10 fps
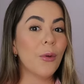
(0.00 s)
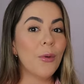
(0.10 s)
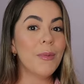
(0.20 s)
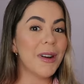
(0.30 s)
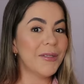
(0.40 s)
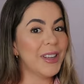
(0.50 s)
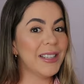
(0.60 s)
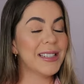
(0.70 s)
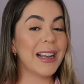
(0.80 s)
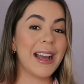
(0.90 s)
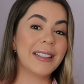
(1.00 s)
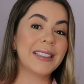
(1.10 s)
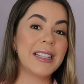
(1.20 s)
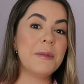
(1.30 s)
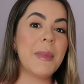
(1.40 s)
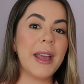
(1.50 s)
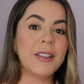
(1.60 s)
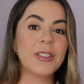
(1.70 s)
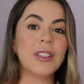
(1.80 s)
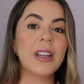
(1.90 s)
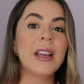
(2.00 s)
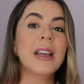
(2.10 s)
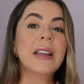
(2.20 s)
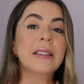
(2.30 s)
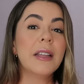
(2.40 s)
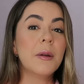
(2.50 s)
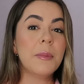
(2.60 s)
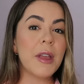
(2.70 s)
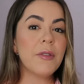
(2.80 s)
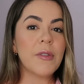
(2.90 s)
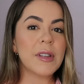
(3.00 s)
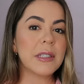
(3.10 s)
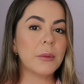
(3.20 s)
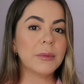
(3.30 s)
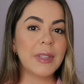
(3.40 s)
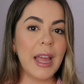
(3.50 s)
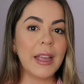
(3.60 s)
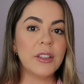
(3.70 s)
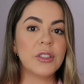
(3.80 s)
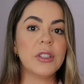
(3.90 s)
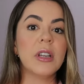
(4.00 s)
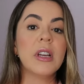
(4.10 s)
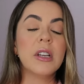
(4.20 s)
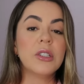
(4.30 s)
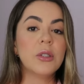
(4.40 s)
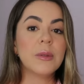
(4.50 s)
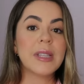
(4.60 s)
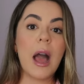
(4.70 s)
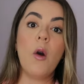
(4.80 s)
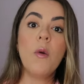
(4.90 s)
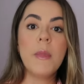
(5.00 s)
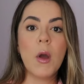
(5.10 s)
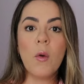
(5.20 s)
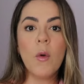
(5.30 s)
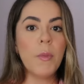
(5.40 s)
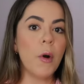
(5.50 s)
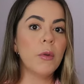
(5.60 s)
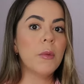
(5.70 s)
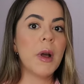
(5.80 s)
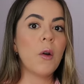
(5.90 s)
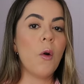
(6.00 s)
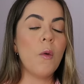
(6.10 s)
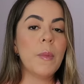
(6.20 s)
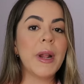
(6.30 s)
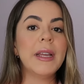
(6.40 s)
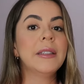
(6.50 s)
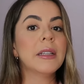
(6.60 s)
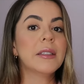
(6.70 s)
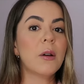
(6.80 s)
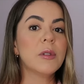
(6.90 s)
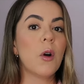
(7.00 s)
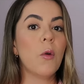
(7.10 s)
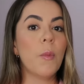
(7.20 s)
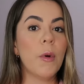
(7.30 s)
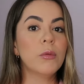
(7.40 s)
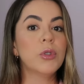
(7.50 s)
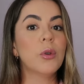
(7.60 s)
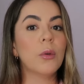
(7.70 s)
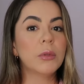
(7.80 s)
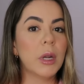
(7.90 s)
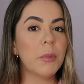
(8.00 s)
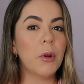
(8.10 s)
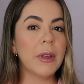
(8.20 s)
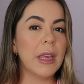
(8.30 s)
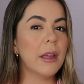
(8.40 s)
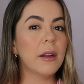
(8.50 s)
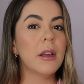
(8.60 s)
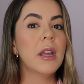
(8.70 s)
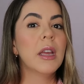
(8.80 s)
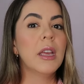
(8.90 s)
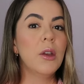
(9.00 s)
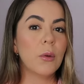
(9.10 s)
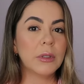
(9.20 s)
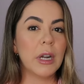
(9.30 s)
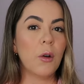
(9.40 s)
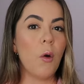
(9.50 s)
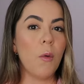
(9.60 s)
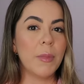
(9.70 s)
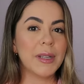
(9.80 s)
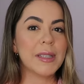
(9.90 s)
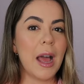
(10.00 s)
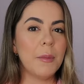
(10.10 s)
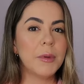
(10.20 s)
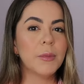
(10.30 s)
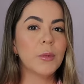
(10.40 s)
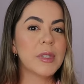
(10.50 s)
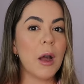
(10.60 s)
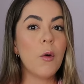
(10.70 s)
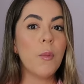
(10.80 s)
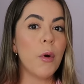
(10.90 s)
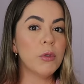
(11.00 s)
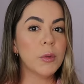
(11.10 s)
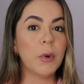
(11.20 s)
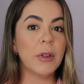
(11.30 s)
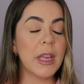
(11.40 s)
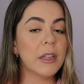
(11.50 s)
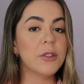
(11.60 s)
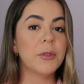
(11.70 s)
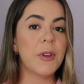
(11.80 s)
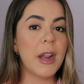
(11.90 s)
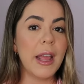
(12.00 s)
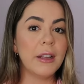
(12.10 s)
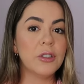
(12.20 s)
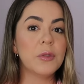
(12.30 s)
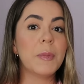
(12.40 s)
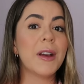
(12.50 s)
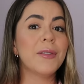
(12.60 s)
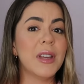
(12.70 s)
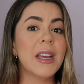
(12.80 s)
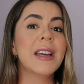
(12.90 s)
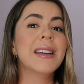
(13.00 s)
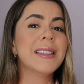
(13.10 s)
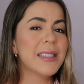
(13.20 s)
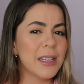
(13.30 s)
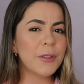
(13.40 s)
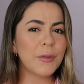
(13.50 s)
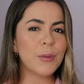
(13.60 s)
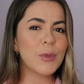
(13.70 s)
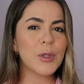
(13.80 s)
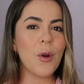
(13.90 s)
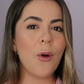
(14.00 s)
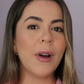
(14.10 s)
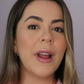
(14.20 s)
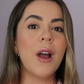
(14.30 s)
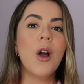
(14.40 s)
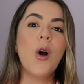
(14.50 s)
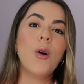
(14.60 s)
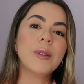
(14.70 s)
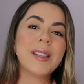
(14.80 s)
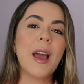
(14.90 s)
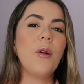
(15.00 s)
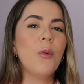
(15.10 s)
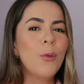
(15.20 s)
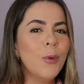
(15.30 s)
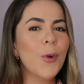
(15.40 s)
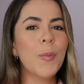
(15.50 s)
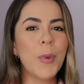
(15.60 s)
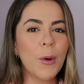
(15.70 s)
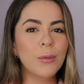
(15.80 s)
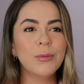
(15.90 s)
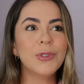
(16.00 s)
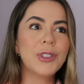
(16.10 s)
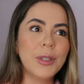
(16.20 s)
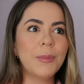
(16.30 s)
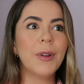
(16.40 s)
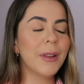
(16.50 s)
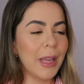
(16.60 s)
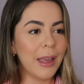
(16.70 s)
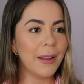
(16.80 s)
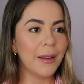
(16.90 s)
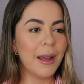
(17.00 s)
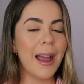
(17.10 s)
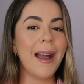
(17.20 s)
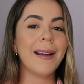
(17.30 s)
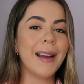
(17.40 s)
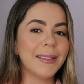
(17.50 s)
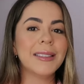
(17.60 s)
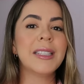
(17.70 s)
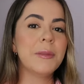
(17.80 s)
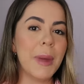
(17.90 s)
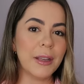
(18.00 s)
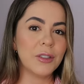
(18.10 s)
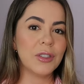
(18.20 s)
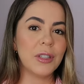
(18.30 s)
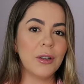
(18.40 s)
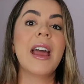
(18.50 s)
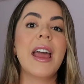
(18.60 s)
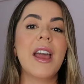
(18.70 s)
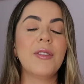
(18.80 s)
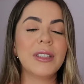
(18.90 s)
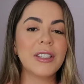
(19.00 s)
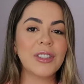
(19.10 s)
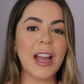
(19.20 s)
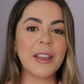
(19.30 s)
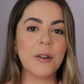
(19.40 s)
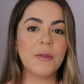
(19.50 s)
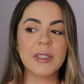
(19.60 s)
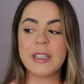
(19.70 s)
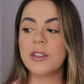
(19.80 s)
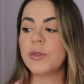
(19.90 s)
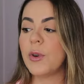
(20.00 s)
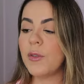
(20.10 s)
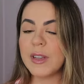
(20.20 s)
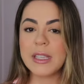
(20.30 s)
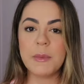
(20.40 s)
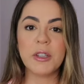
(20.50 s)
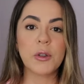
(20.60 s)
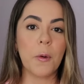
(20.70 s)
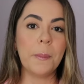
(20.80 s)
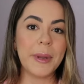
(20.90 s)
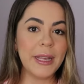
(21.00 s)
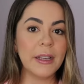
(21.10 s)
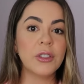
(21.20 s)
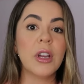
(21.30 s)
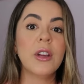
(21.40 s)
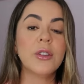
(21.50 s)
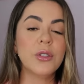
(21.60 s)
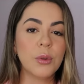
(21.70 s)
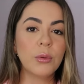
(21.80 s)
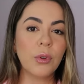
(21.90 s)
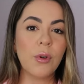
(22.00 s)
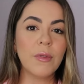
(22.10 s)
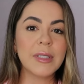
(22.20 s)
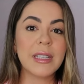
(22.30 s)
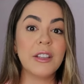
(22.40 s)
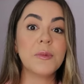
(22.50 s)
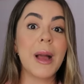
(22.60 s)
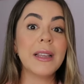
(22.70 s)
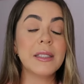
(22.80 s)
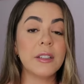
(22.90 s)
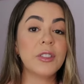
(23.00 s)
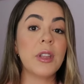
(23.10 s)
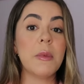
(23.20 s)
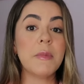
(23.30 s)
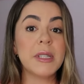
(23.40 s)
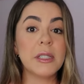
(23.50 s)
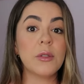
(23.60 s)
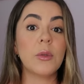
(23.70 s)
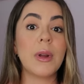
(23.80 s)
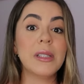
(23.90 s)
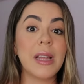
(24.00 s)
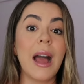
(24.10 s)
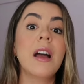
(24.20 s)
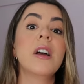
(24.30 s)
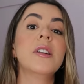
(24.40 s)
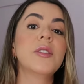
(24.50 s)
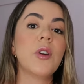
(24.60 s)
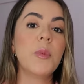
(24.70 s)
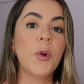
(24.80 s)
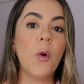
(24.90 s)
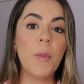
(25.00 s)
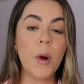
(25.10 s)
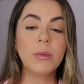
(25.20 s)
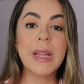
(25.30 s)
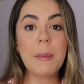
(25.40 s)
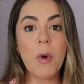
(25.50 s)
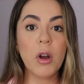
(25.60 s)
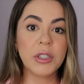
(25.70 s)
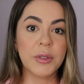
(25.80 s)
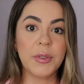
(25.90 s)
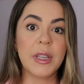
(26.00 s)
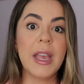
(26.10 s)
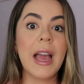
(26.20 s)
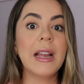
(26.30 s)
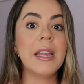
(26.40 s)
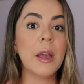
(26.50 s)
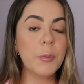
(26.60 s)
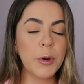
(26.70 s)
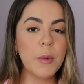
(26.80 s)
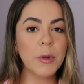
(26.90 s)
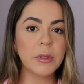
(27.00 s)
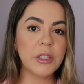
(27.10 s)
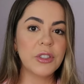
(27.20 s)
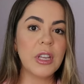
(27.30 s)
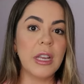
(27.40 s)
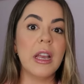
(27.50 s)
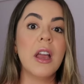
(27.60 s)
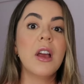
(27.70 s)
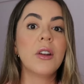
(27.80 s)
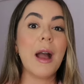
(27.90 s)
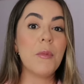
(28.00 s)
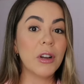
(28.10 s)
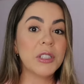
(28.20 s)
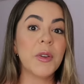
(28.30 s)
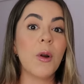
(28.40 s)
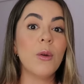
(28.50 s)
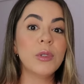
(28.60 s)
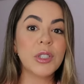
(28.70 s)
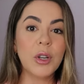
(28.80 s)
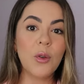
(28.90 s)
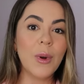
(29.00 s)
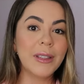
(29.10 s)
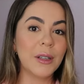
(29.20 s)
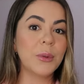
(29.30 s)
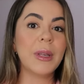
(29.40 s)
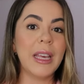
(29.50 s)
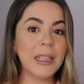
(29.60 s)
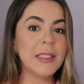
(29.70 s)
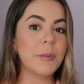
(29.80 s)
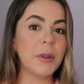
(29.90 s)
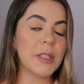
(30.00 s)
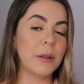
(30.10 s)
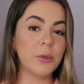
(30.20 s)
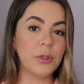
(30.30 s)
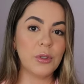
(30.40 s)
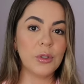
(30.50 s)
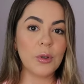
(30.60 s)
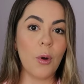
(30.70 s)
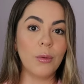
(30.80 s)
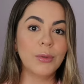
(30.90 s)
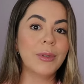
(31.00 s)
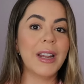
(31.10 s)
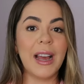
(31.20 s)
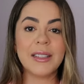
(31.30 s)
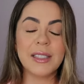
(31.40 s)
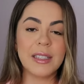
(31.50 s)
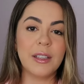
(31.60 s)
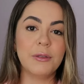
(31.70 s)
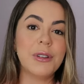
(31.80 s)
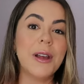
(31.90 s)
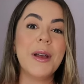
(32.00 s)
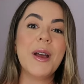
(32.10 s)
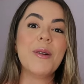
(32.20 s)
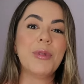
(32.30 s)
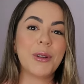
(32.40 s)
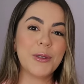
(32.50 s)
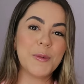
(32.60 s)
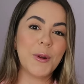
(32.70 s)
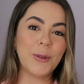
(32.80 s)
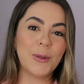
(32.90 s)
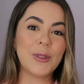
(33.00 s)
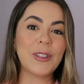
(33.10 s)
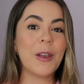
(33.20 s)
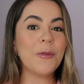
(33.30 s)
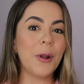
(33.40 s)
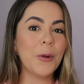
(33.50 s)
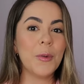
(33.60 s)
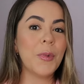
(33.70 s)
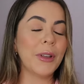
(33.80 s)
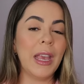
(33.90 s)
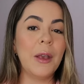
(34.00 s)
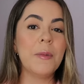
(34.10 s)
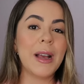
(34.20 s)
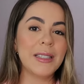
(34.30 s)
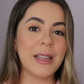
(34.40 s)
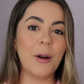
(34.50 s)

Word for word: uma vez a cada trimestre também vou fazer um teste de usar o meu cupom numa compra e tentar usar o cupom de outra blogueira em outra compra, sabe? Usar cupons de blogueiras diferentes para ver se funciona ou se é um cupom de blogueira a cada trimestre. É, eu vou testar aqui com vocês, vou fazer minhas comprinhas junto com vocês, mas antes também preciso atualizar sobre o cupom da Motif, que é a linha premium da Shein. A Motif continua dando 15% de desconto, graças a Deus, né? porque os produtos têm um valor um pouquinho mais